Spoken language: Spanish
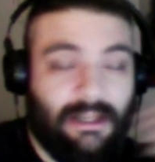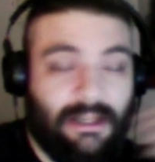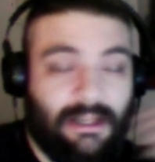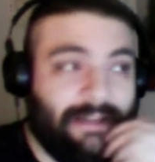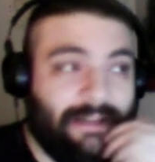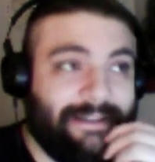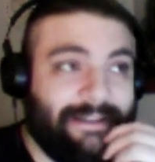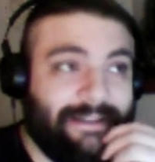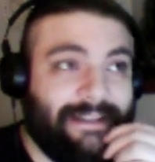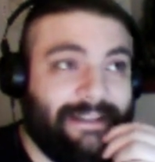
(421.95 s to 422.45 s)

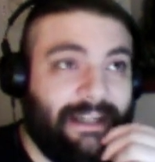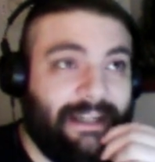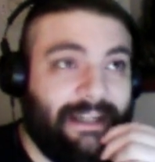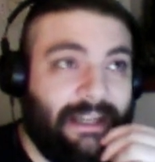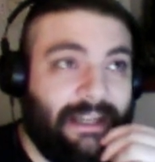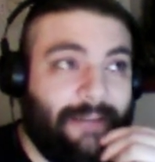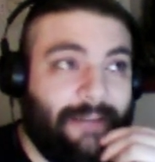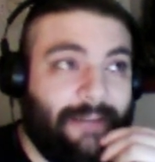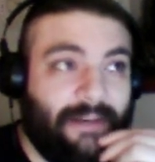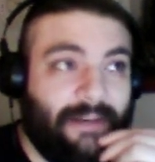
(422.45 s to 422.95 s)
sería
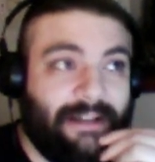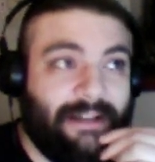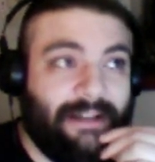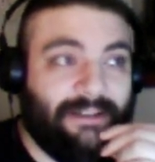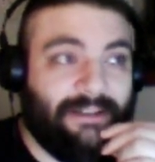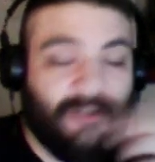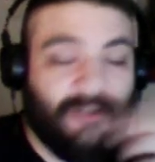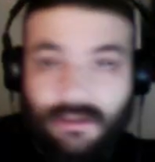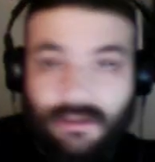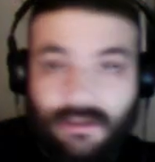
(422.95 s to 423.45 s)
más
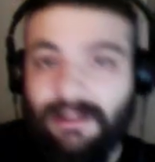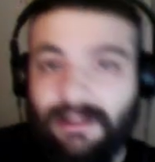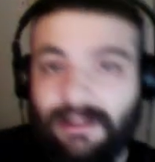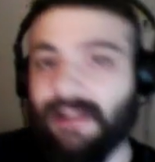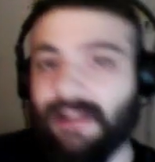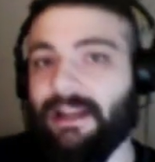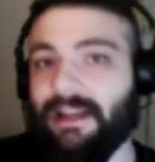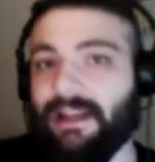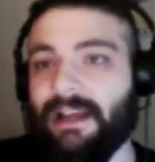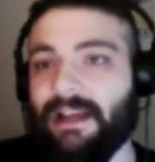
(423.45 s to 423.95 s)
corta que
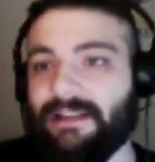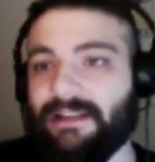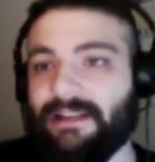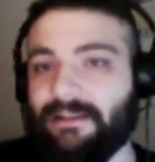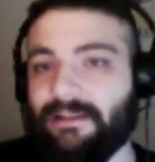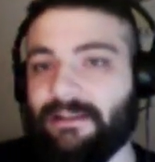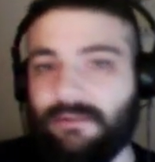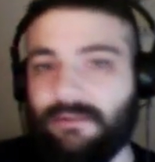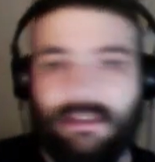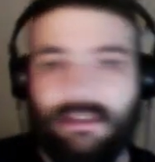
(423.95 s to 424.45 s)
la
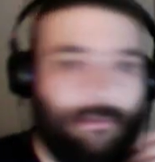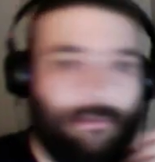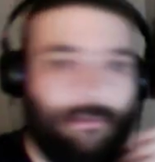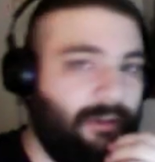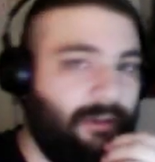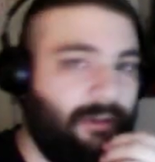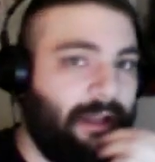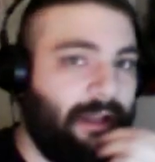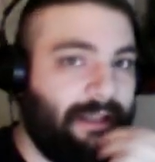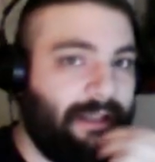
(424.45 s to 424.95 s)
segunda
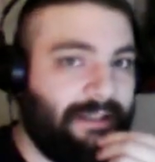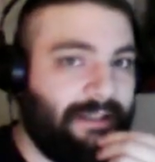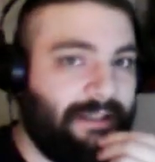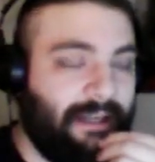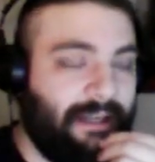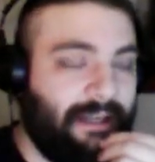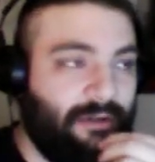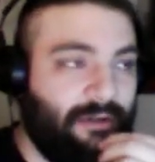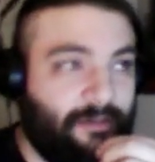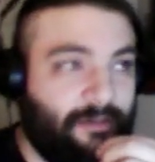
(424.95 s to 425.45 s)
temporada, así que no
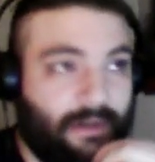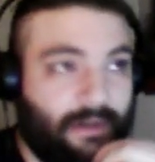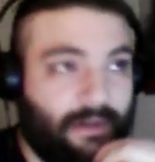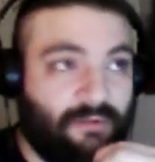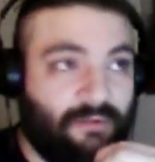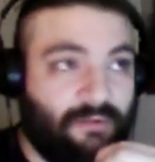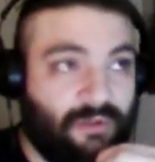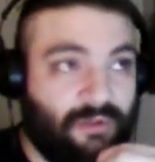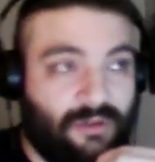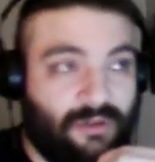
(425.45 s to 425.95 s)
espero
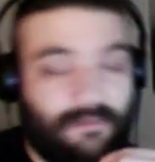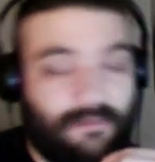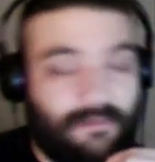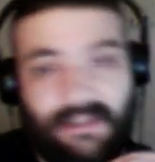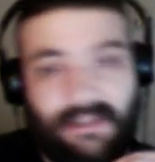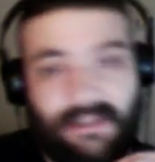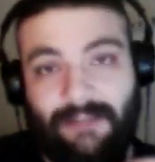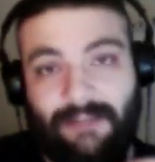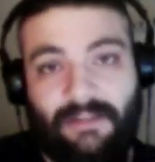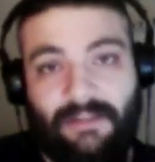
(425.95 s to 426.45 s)
muchos más
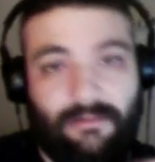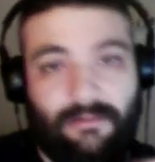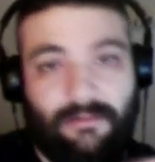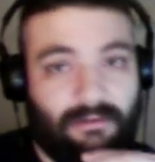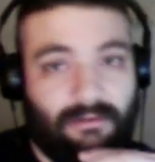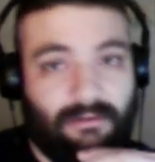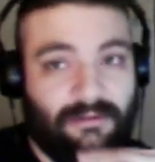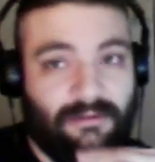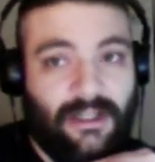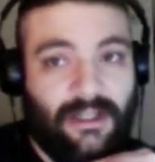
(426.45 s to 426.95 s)

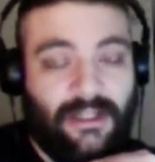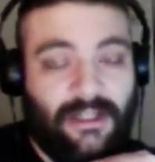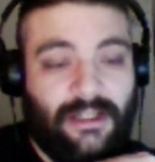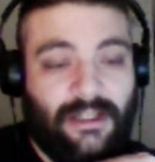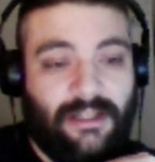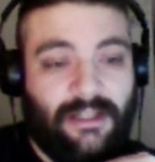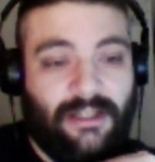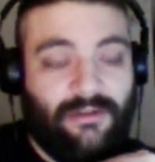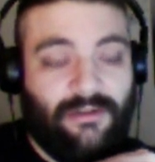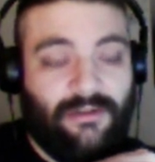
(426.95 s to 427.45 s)
capítulos.
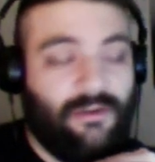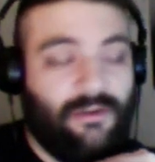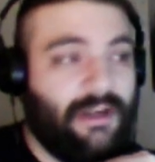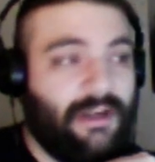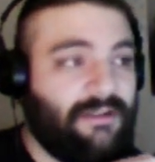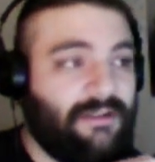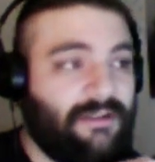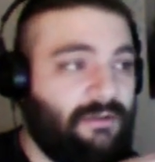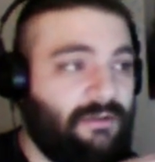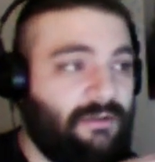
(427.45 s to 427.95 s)
En todo
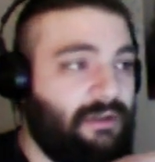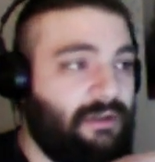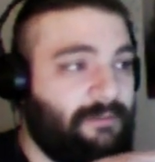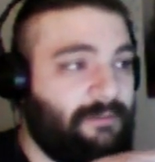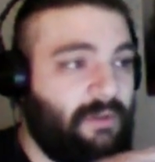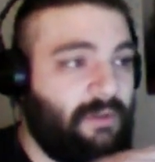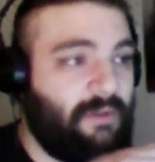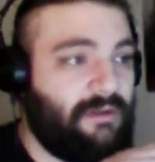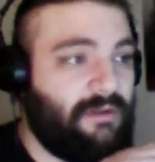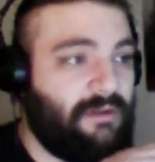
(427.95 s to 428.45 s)
caso, lo que
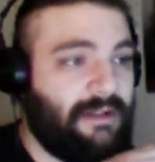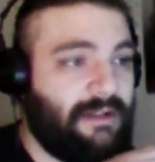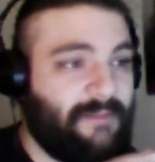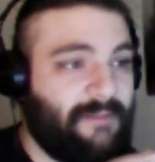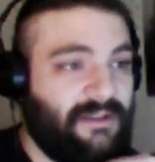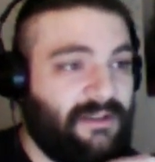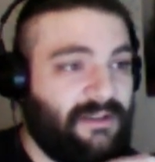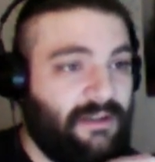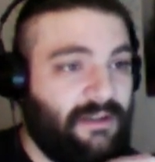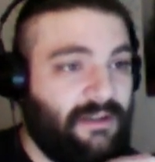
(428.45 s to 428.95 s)
espero es la
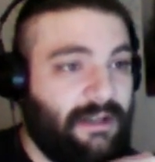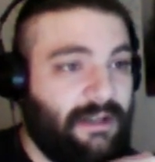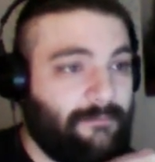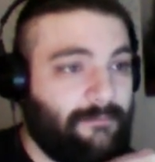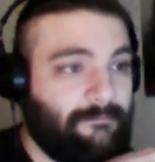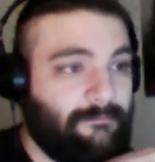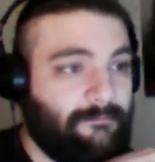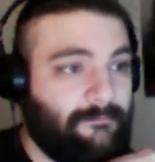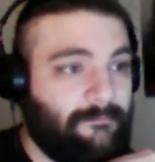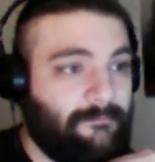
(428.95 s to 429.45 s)
expansión ya.
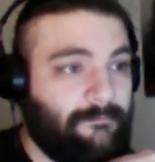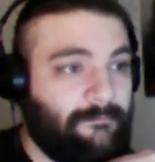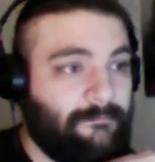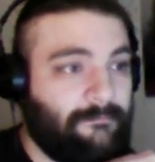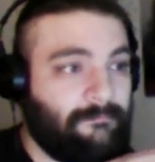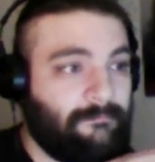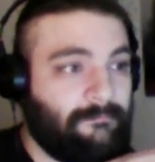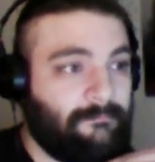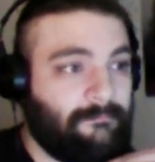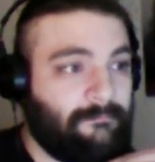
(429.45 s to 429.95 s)

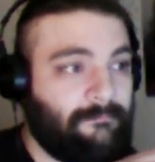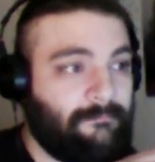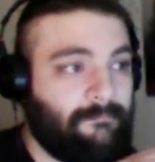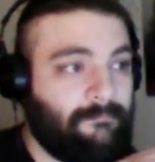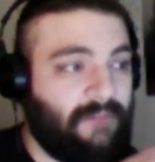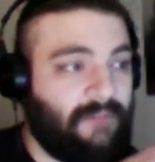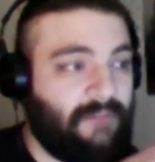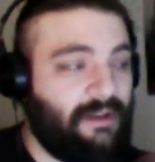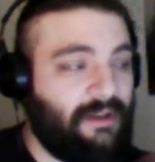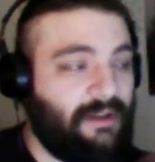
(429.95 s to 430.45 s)
Y
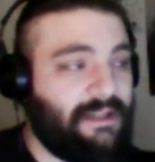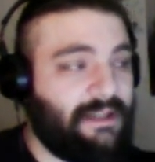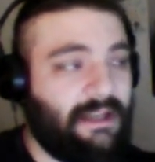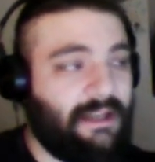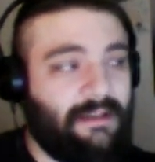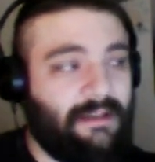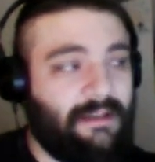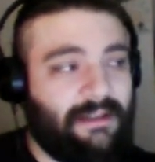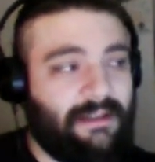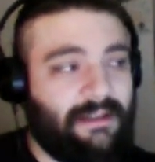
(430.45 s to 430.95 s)
ahora sí que
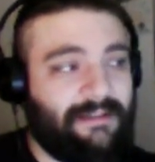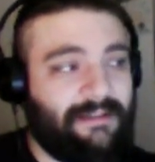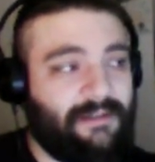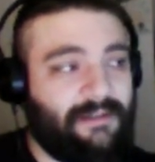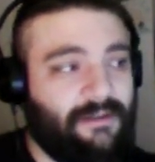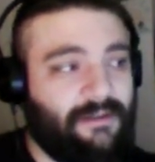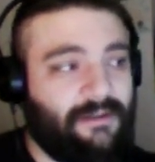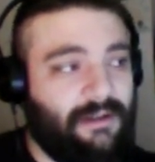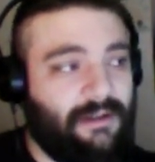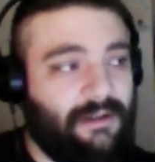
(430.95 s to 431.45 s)
quizás habéis
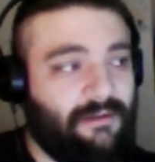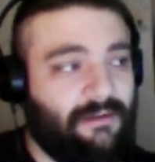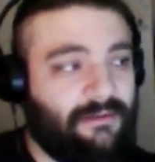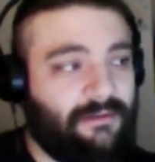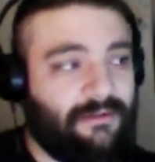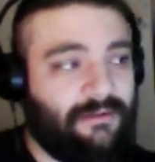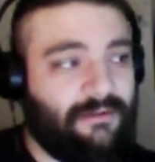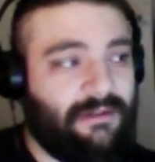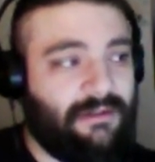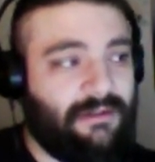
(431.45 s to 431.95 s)
oído los
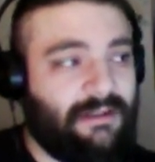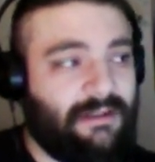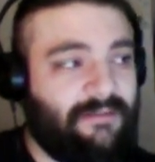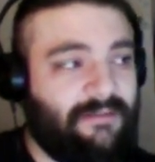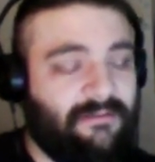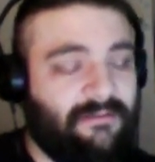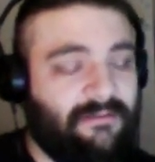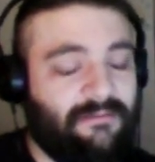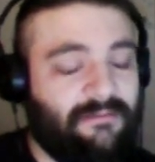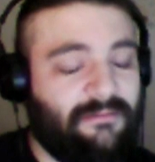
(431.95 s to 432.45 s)
coches de
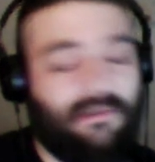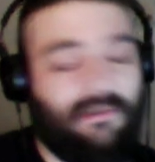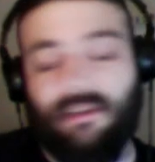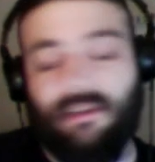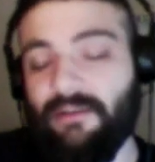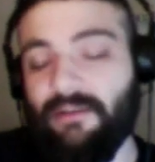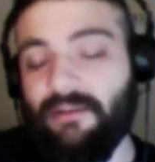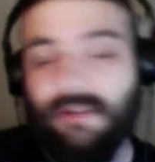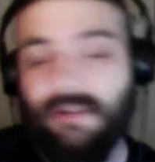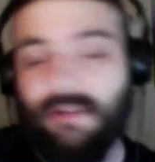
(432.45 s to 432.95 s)
fondo. Bueno, da
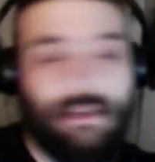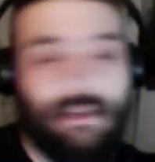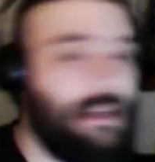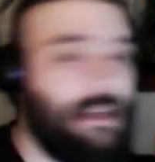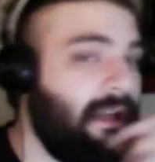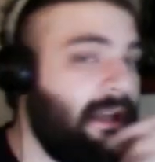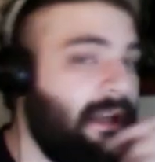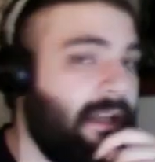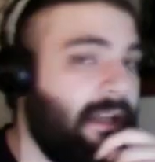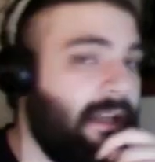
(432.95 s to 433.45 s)
igual.
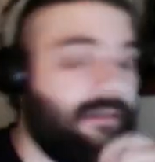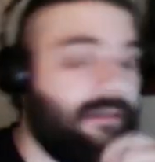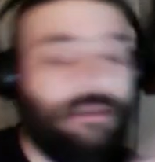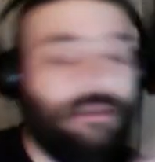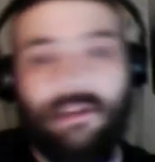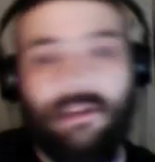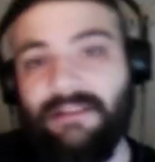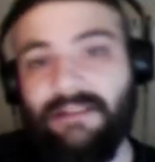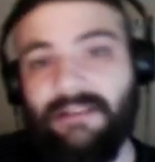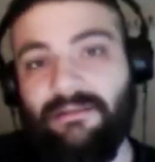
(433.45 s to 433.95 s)
En todo
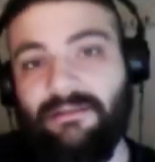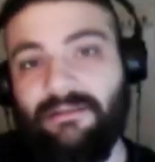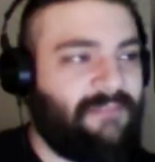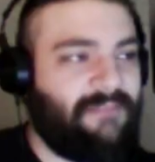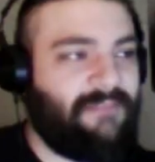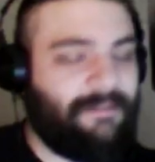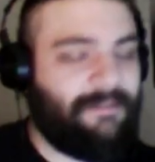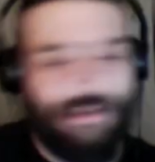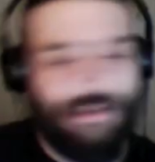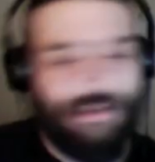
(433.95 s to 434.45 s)
caso,
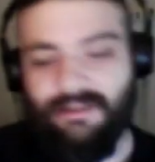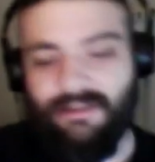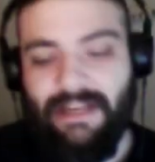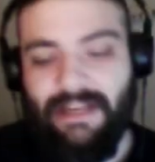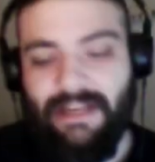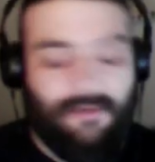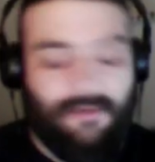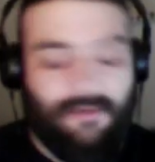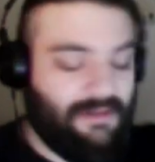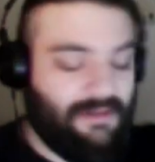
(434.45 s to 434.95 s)
espero que os haya
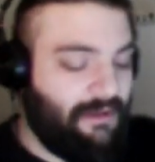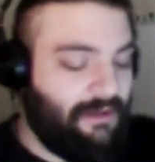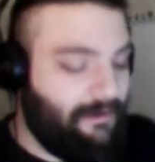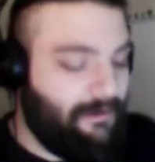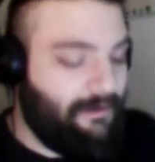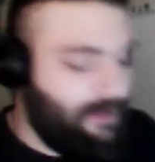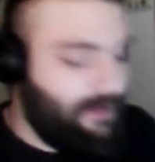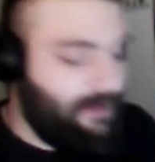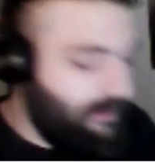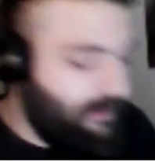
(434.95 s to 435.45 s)
gustado el
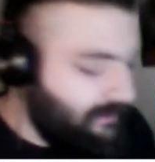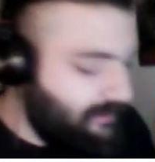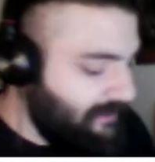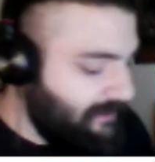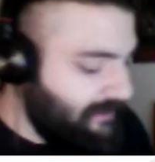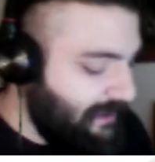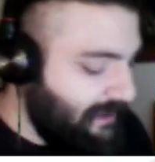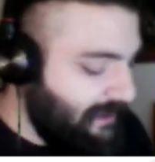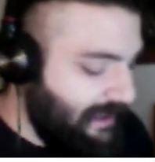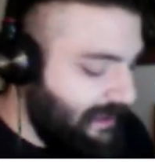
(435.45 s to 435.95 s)
vídeo.
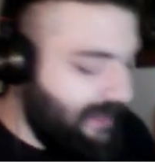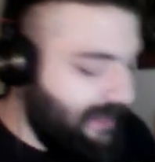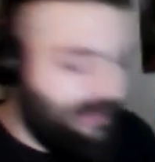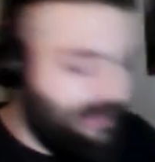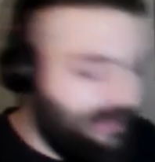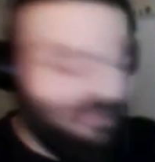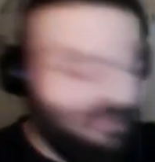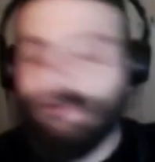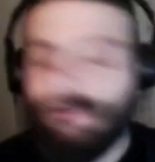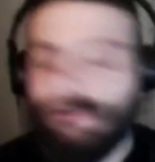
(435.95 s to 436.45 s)
Dale like y
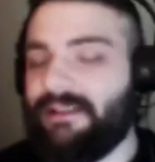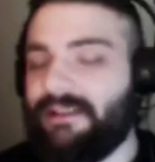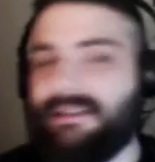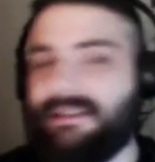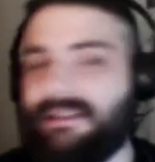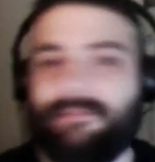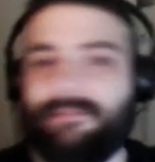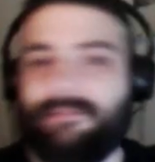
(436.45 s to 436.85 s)
todas esas